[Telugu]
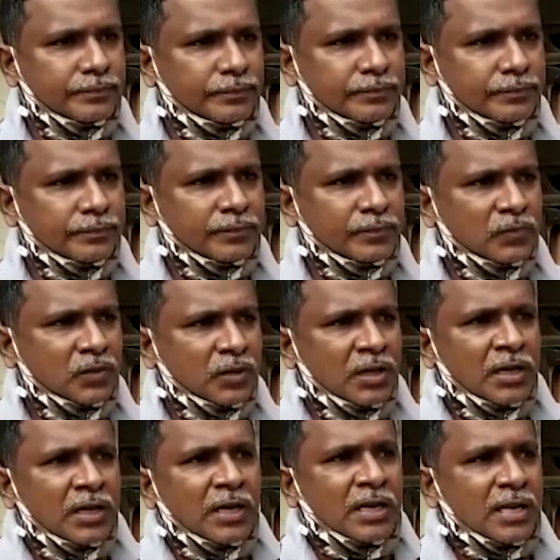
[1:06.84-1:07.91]
ఏమంటున్నారు
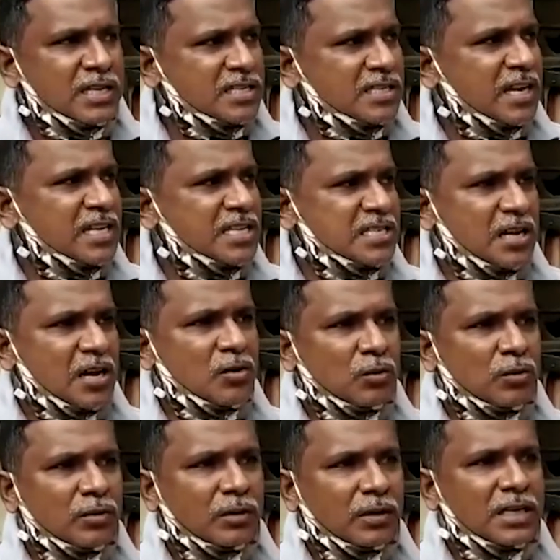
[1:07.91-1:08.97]
ఇస్తా ఇస్తా
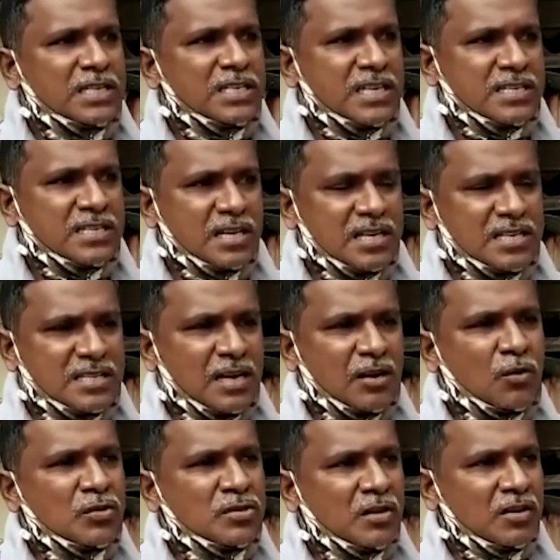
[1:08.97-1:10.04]
అంటుండే లిస్ట్ ఇస్తా ఇస్తా అంటే
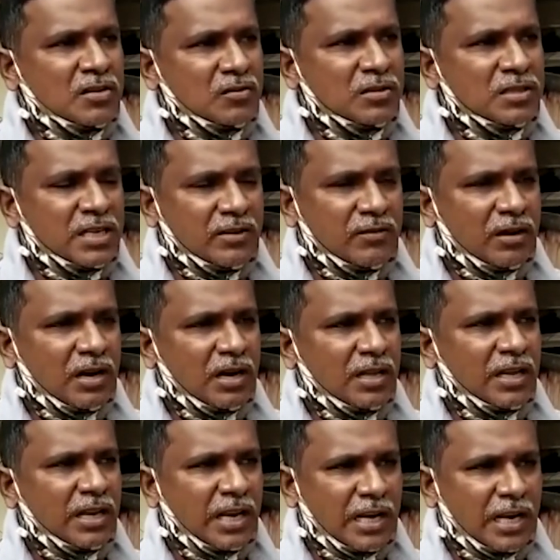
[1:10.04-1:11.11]
రెండు సంవత్సరాలు నుంచి చేయట్లేదు
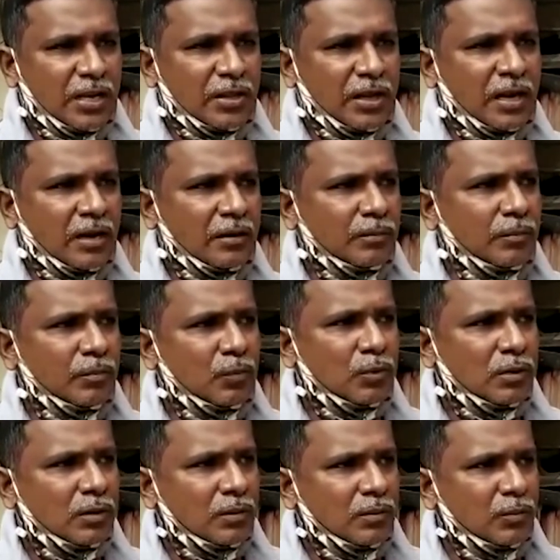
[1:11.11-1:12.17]
చేయట్లేదు ఇంకా
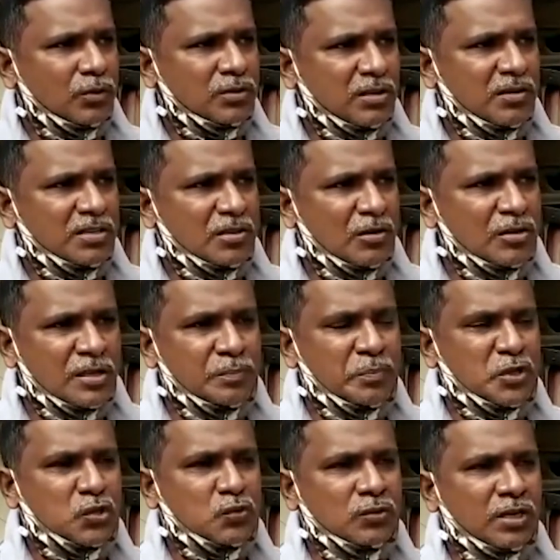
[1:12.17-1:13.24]
మూడు సంవత్సరాలు
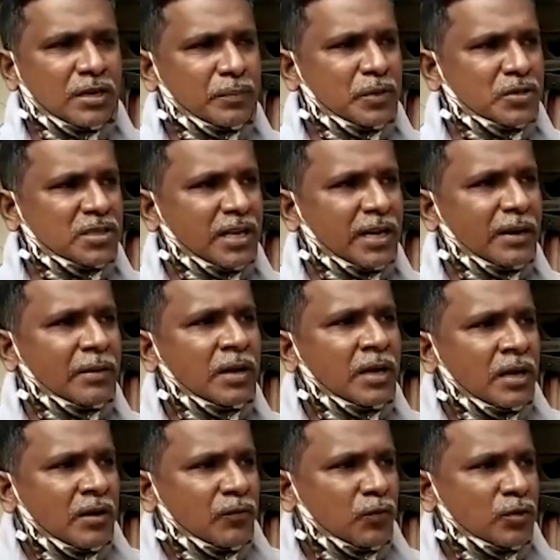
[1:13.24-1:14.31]
దింపించుకుంటారు ఎప్పుడు వచ్చినా
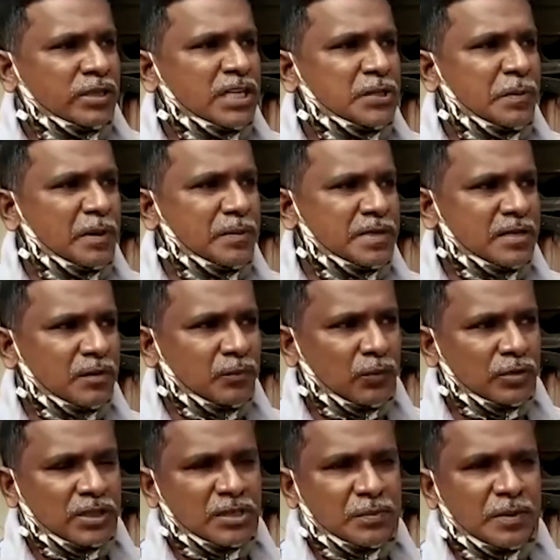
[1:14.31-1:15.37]
ఫోన్ చేసి పిలిపిస్తాం
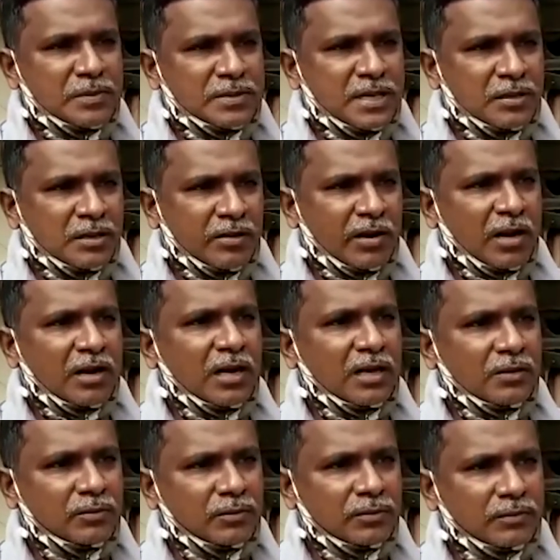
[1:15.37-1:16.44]
ఫోన్ చేసి పిలిపిస్తాం ఇంతవరకు
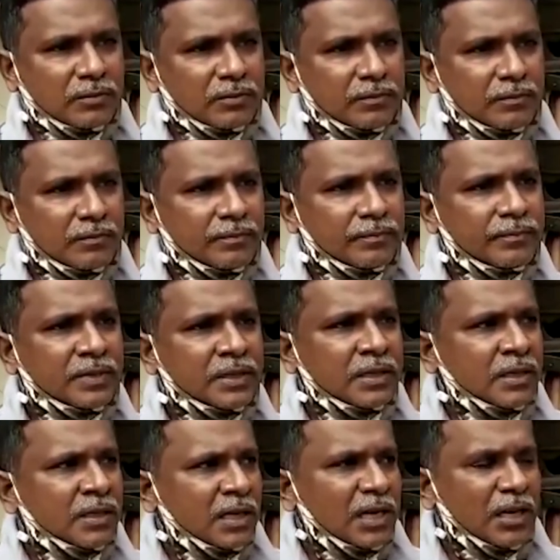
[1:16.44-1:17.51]
లేదు మీకు ఇల్లు వచ్చిందా
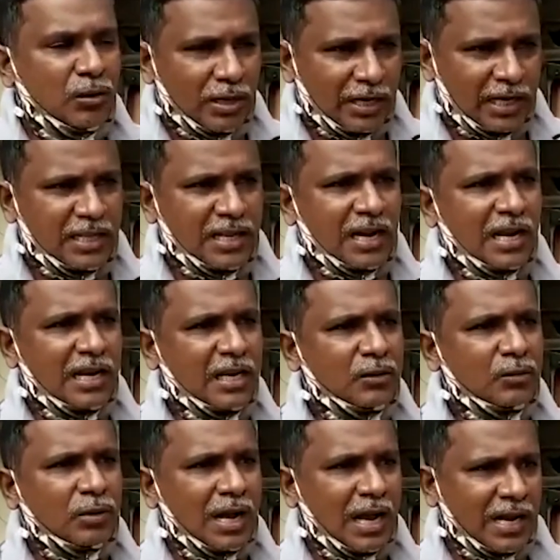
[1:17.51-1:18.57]
ఇల్లు ఏది రాలేదు
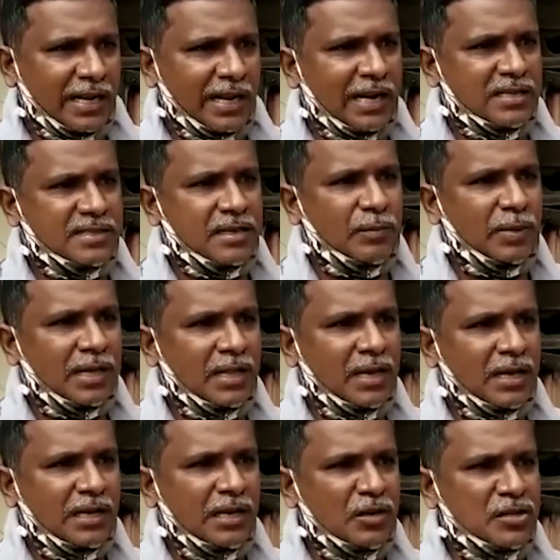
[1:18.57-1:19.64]
రాకనే కదా సార్ బాధ
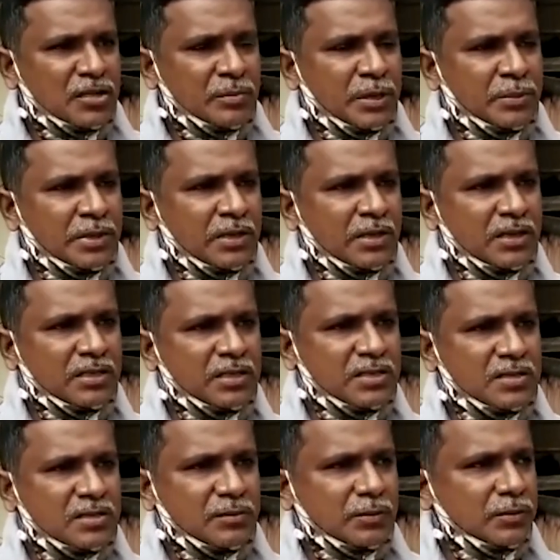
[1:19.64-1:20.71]
ఇల్లు వస్తే మేము ఎందుకు
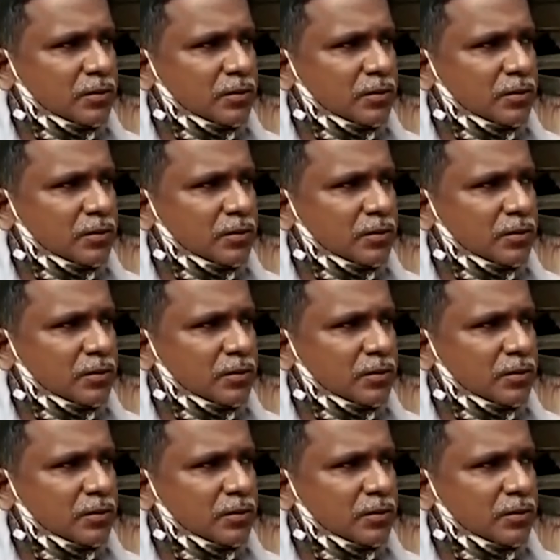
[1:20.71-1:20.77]
ఇచ్చేస్తాం